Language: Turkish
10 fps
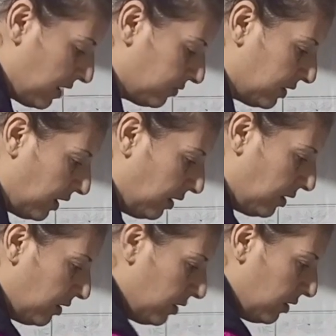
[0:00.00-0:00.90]
evde
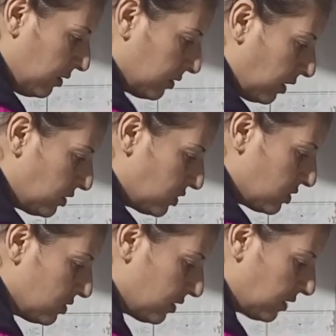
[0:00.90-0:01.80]
kaç
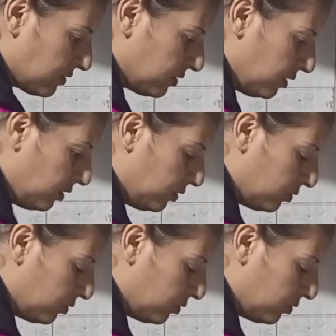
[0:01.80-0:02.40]
kişiyiz Aslı?